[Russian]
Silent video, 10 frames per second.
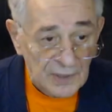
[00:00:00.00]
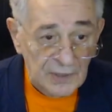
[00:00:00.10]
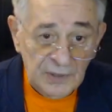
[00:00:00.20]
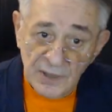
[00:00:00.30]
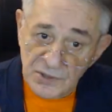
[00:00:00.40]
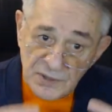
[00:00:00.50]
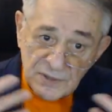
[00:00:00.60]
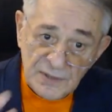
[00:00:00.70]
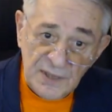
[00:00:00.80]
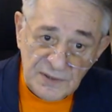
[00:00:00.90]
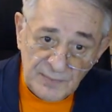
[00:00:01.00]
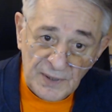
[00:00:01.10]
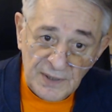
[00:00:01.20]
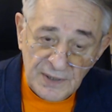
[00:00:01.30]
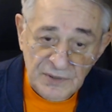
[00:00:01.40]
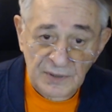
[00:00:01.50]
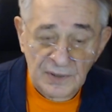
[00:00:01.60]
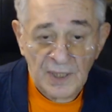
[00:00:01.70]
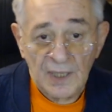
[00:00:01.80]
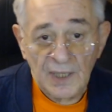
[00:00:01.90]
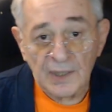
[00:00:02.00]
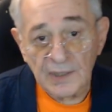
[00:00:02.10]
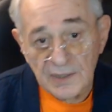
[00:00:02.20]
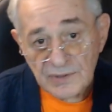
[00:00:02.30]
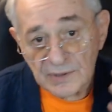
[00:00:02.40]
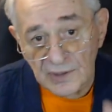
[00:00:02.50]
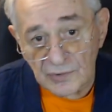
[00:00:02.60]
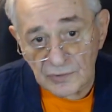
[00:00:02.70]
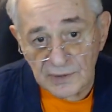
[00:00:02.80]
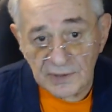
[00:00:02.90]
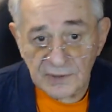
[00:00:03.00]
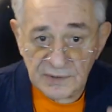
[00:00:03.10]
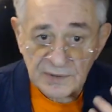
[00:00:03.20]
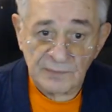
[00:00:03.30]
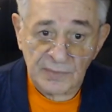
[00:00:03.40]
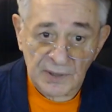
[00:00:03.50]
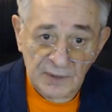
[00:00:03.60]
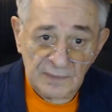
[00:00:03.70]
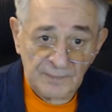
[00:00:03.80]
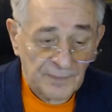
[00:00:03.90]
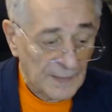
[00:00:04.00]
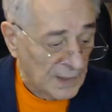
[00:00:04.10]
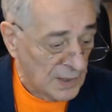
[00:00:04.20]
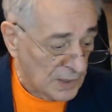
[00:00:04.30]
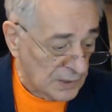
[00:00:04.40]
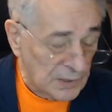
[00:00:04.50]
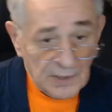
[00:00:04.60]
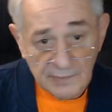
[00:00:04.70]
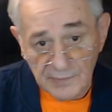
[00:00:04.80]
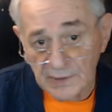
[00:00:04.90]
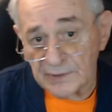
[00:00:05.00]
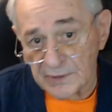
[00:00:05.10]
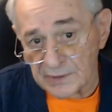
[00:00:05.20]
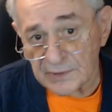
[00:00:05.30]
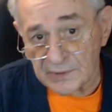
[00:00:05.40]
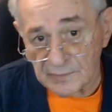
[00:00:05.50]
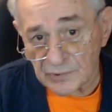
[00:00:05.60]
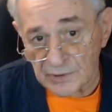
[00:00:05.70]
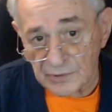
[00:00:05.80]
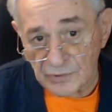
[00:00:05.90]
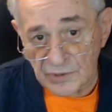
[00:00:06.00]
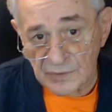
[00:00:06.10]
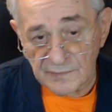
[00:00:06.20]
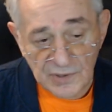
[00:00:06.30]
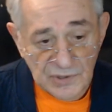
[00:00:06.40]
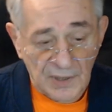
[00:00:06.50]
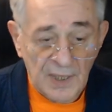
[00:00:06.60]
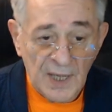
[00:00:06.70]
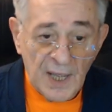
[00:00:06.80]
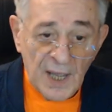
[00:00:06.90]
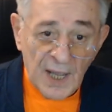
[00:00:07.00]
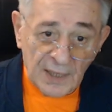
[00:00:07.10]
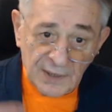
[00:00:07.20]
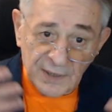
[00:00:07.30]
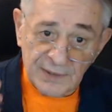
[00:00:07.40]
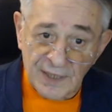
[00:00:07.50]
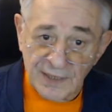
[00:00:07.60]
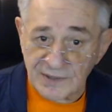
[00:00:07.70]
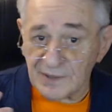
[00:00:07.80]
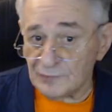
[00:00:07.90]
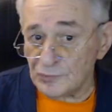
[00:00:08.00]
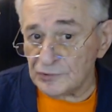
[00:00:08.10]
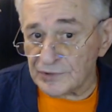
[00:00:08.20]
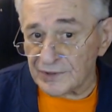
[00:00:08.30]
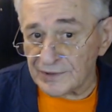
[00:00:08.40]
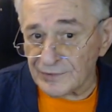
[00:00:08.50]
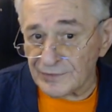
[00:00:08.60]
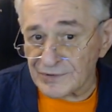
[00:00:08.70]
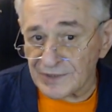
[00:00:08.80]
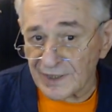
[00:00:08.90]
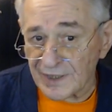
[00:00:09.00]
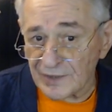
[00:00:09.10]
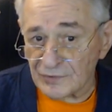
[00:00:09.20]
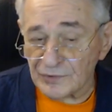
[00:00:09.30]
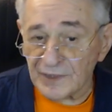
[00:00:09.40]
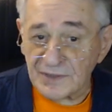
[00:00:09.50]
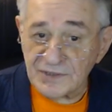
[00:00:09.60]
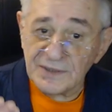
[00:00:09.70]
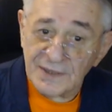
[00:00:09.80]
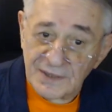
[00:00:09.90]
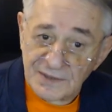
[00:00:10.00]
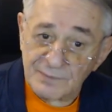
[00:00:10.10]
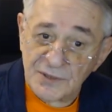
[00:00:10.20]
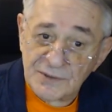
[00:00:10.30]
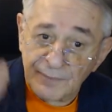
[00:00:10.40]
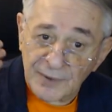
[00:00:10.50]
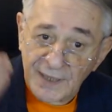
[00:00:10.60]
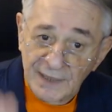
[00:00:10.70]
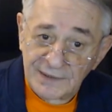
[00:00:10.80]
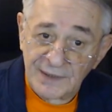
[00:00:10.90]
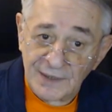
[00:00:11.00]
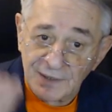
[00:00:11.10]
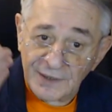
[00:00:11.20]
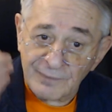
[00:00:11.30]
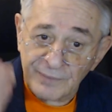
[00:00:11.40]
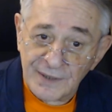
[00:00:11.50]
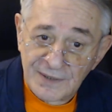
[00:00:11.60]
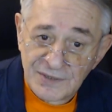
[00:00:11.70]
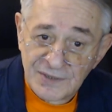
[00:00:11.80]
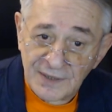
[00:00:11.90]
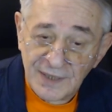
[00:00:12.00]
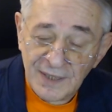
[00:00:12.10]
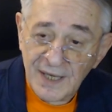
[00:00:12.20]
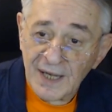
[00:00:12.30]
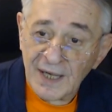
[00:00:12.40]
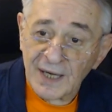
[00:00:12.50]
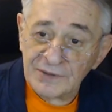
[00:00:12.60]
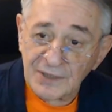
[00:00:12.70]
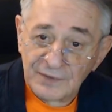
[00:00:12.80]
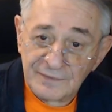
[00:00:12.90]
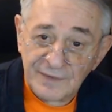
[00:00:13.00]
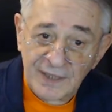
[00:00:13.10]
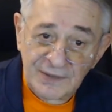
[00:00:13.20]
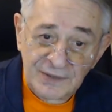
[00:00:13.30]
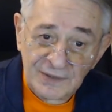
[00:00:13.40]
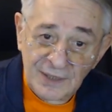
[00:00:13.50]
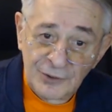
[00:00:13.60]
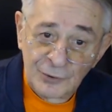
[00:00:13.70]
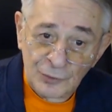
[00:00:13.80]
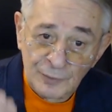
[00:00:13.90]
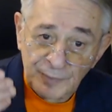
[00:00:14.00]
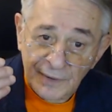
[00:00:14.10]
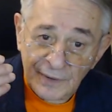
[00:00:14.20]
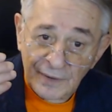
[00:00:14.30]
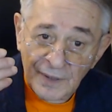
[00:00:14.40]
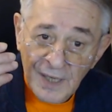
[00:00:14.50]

И каждый из нас полезен, если находит себя. И для молодых это будет очень важно. А для нас, для мудрых, друзья, у нас есть бесплатные ликбезы. Открывайте на YouTube э,